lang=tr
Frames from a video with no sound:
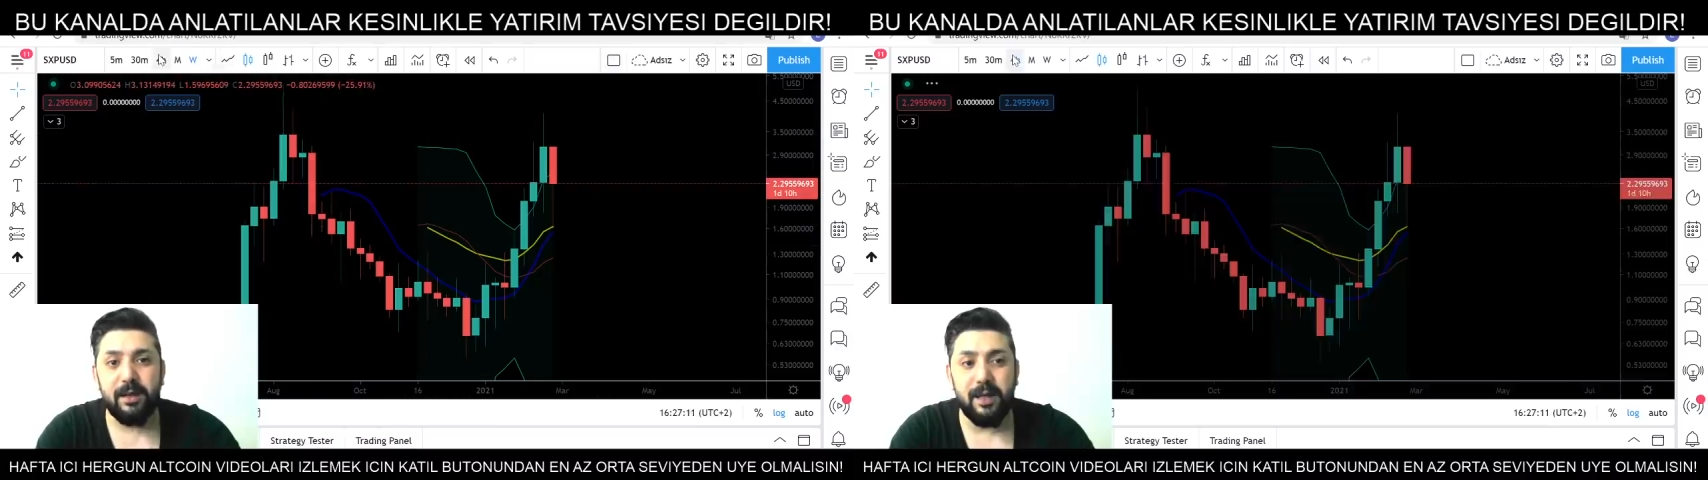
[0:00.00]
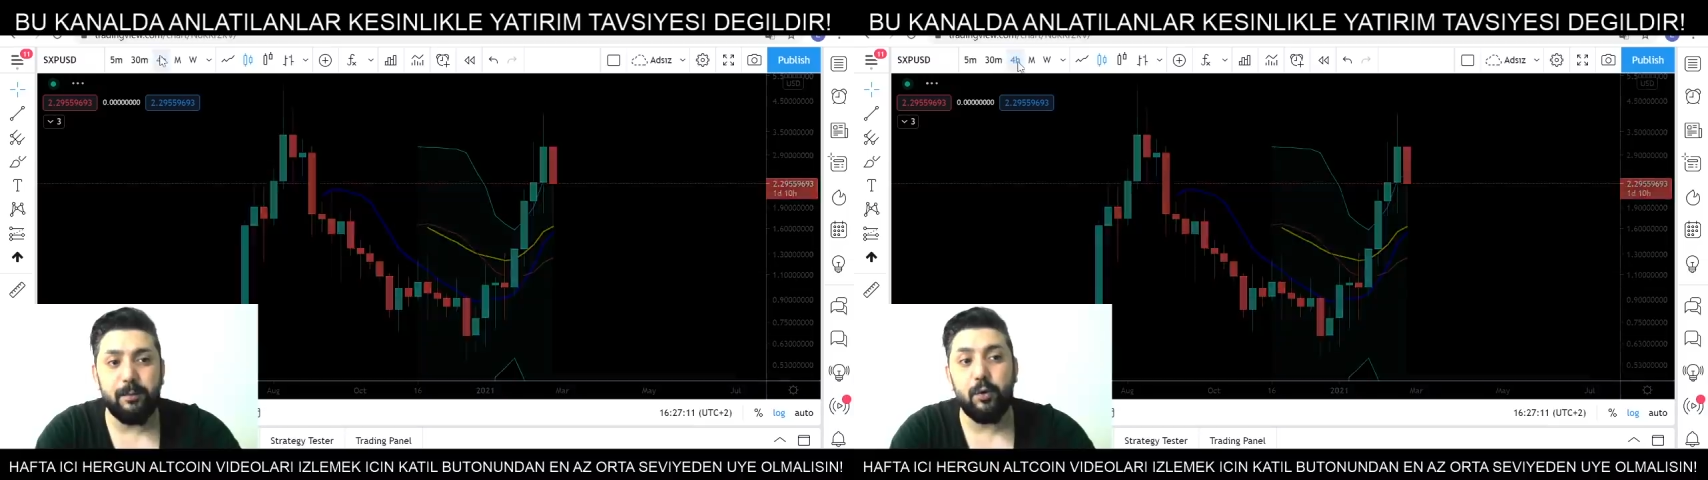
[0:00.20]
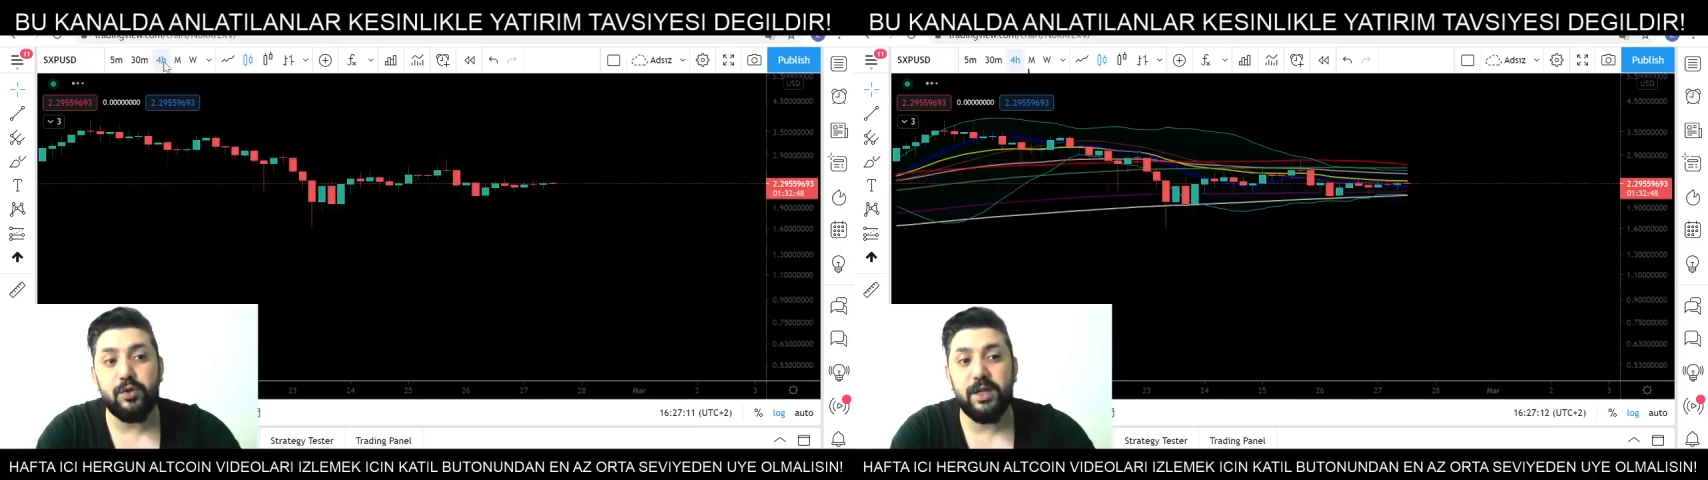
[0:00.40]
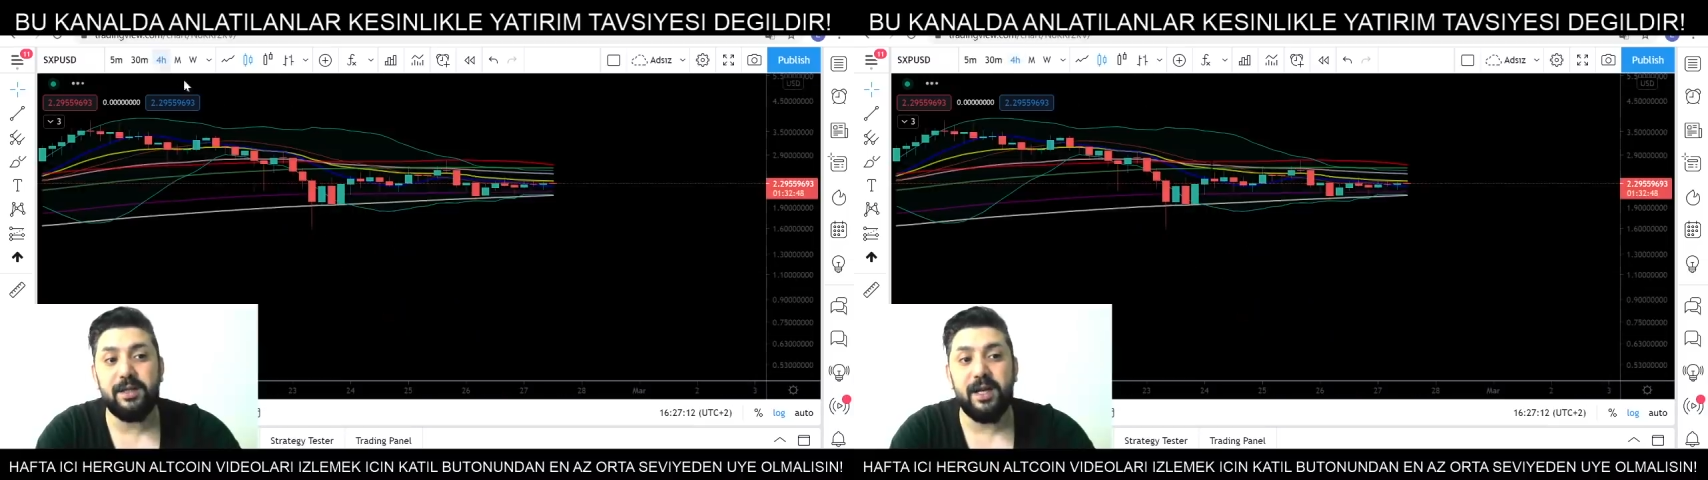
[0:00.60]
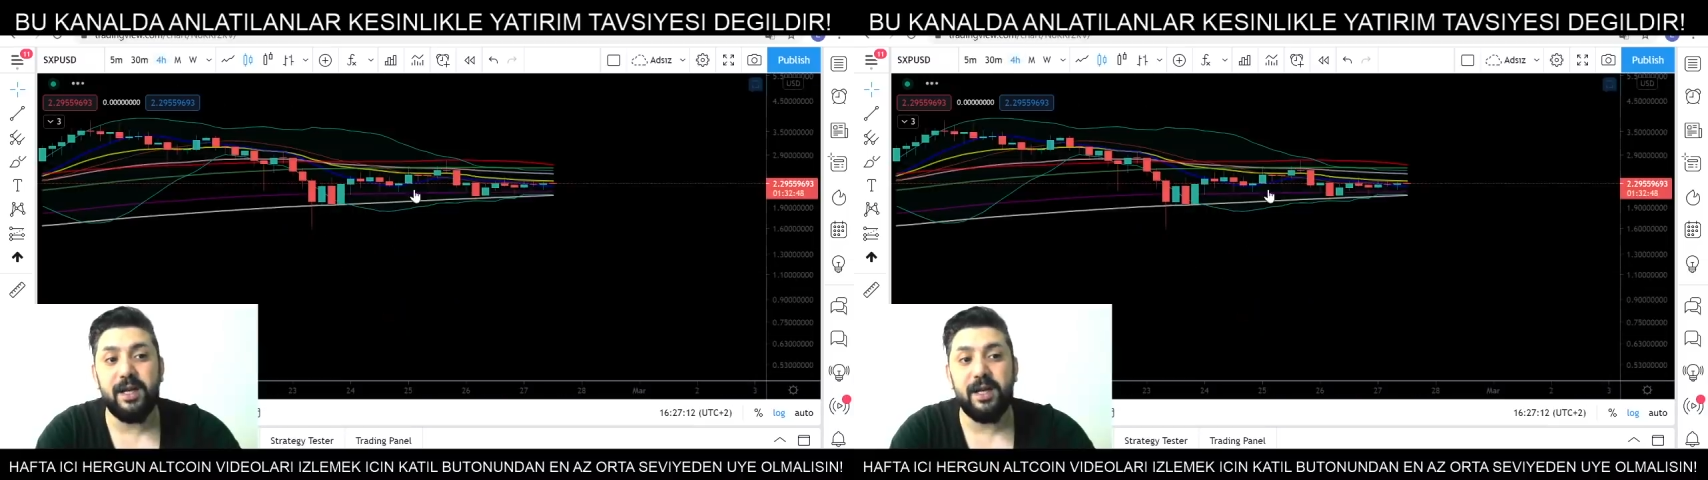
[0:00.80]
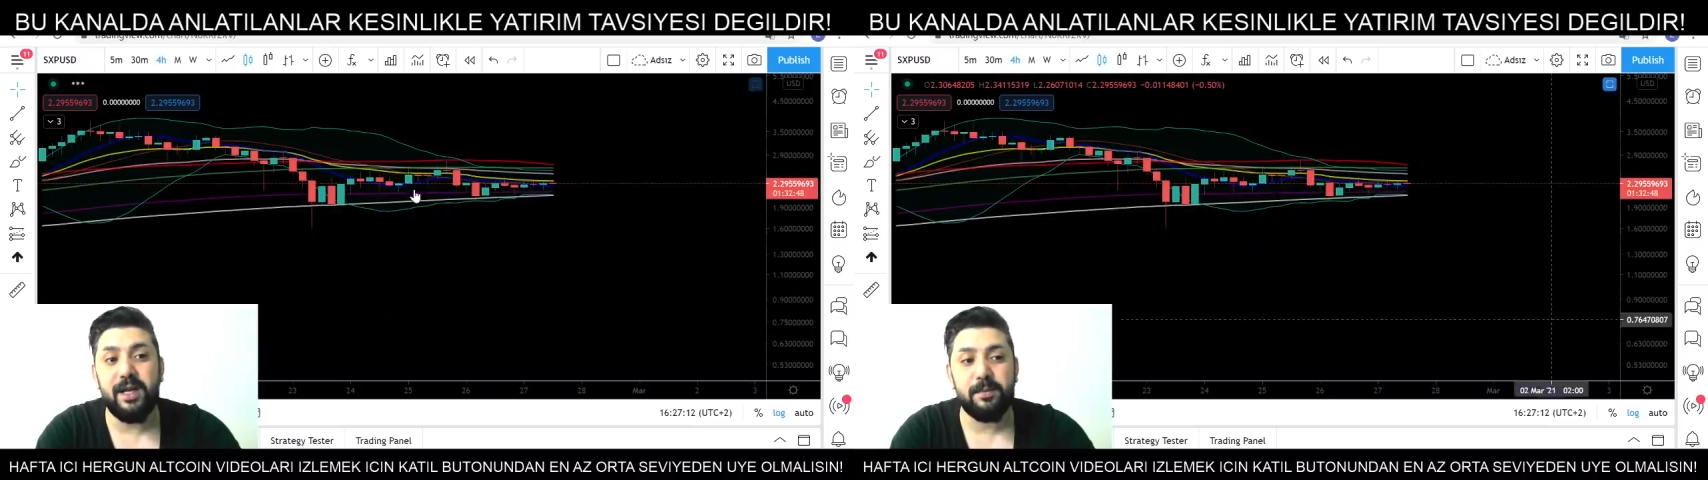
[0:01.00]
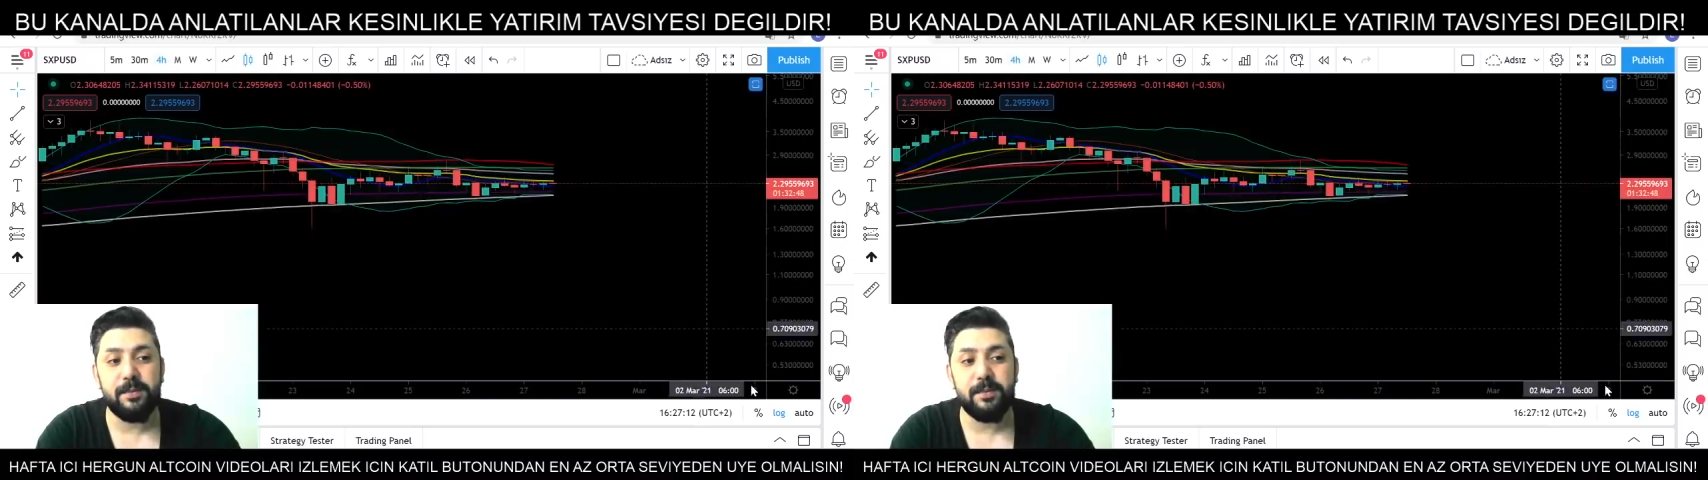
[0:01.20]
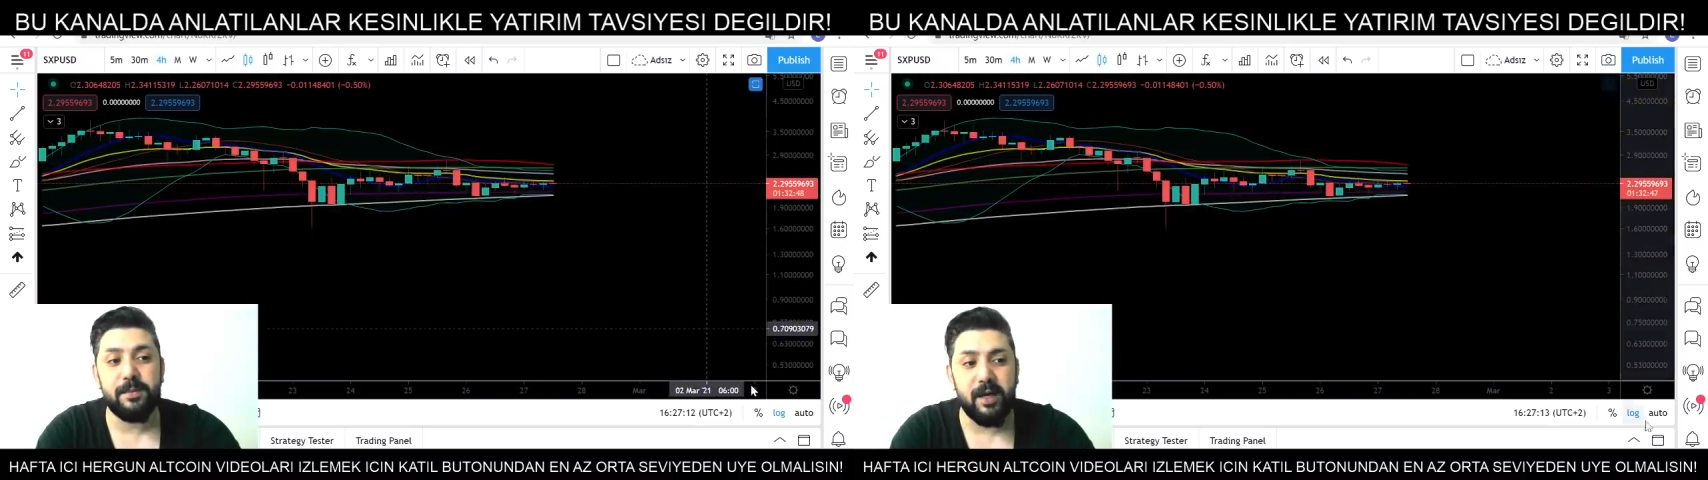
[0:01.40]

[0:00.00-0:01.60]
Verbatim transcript: Tabi önce dirençlerimiz de